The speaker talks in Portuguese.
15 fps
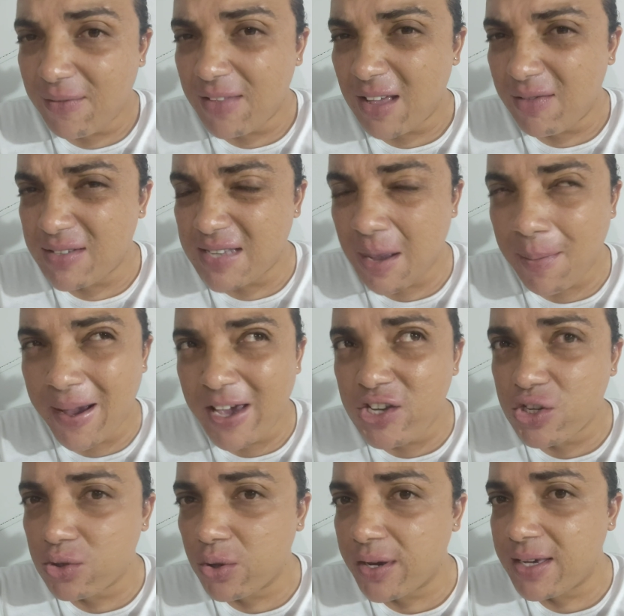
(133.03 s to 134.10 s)
deve ser há
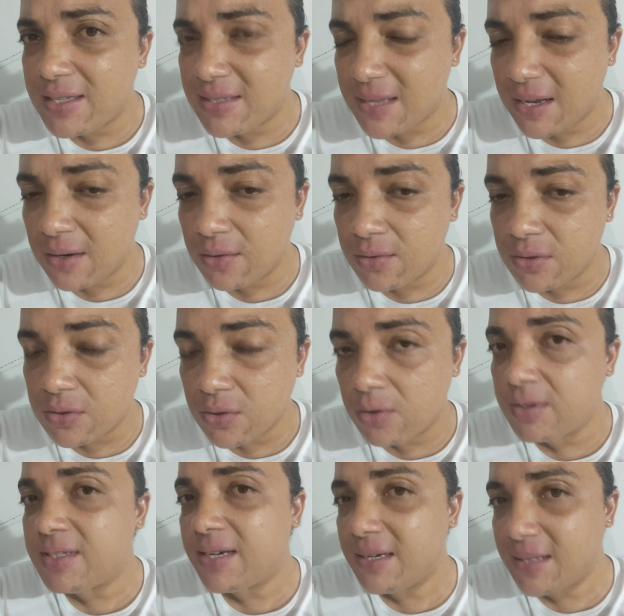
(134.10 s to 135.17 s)
mais de dois anos,
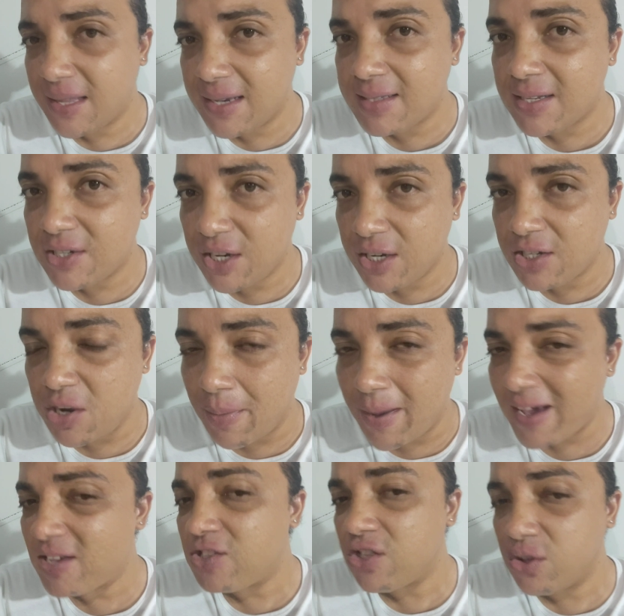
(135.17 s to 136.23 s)
com certeza, gente, há
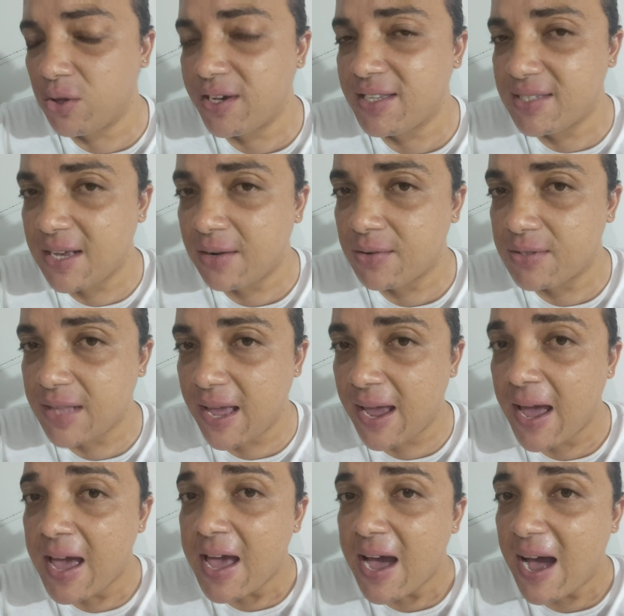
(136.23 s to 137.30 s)
mais de dois anos,
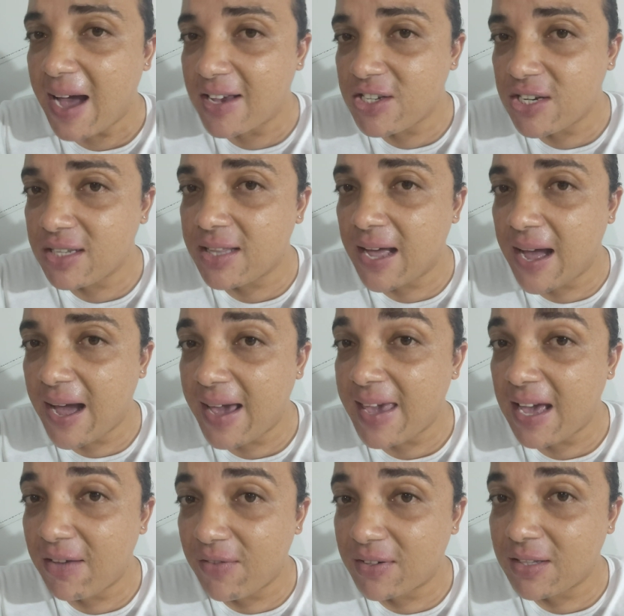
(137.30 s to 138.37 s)
né? A Jana A
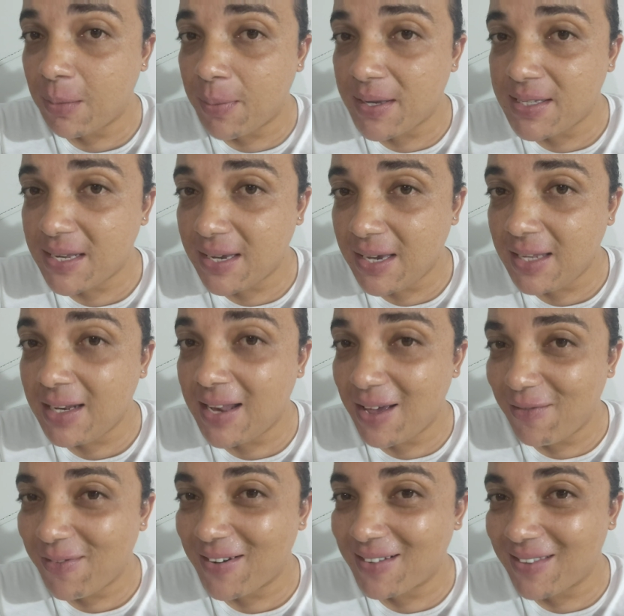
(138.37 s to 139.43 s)
e a Wanda Perseguini,
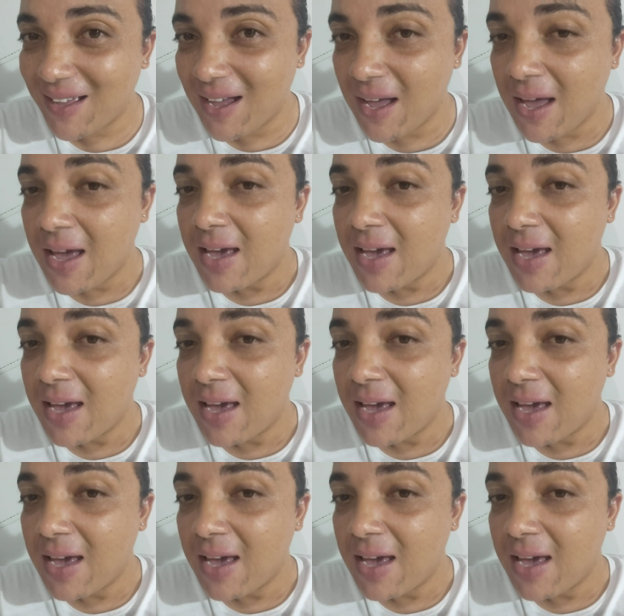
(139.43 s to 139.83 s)
né, Wanda?